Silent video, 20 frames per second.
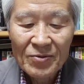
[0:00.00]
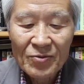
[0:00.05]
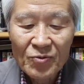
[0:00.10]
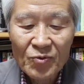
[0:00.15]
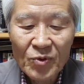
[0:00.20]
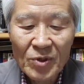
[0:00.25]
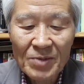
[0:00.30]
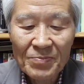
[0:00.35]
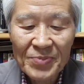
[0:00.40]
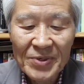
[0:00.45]

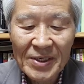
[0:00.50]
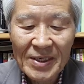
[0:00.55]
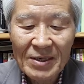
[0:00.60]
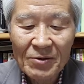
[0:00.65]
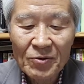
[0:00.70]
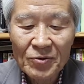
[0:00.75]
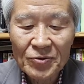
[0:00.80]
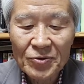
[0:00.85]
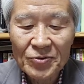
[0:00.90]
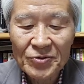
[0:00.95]
9월 평양
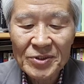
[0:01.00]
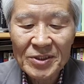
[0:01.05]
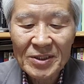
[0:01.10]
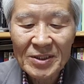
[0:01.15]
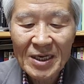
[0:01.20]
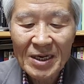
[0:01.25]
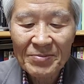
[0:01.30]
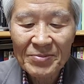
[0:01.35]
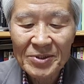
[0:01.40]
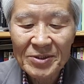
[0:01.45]

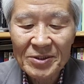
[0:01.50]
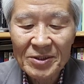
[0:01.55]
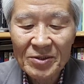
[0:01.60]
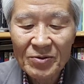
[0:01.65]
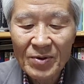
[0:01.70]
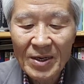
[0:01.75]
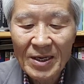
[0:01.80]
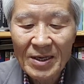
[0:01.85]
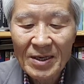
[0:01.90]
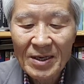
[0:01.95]
공동선언
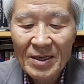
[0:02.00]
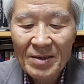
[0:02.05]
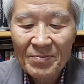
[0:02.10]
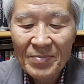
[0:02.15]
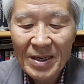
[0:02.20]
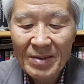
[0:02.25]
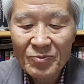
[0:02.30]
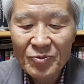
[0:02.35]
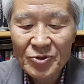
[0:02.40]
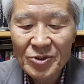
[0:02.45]
합의서와
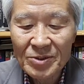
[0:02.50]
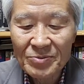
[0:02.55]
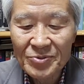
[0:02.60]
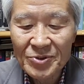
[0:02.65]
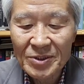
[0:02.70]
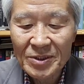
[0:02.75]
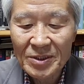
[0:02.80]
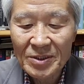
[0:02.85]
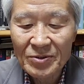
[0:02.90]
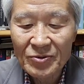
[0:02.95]
판문점
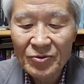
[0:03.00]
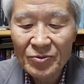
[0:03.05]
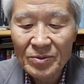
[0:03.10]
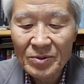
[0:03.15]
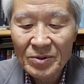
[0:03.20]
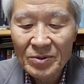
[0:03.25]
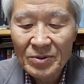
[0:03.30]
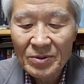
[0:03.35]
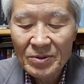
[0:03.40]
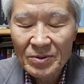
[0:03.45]
선언
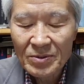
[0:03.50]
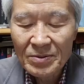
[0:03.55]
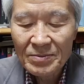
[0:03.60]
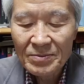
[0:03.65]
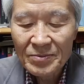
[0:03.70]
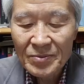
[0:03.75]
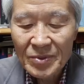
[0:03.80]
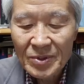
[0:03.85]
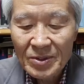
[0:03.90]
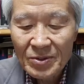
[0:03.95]

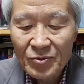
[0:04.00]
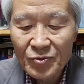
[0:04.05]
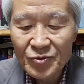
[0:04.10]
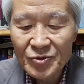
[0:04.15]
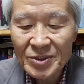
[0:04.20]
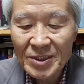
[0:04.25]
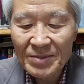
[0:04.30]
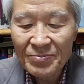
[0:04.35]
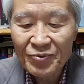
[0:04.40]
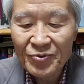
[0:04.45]

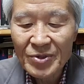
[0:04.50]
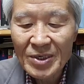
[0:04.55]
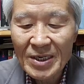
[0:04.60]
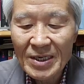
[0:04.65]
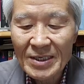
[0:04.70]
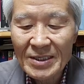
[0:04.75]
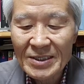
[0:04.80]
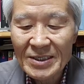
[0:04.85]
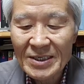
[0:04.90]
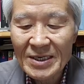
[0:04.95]
군사
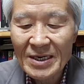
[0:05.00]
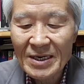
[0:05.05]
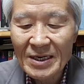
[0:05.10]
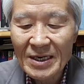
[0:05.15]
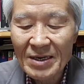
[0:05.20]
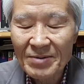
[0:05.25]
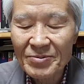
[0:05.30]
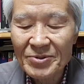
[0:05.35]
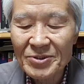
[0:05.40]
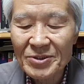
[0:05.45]
분야 이행
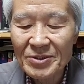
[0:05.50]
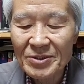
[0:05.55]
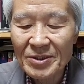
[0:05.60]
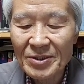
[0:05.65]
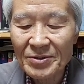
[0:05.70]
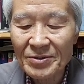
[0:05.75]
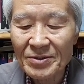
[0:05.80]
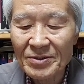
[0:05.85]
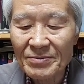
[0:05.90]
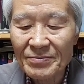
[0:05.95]

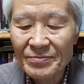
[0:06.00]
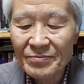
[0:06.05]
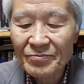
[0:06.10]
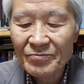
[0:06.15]
합의서는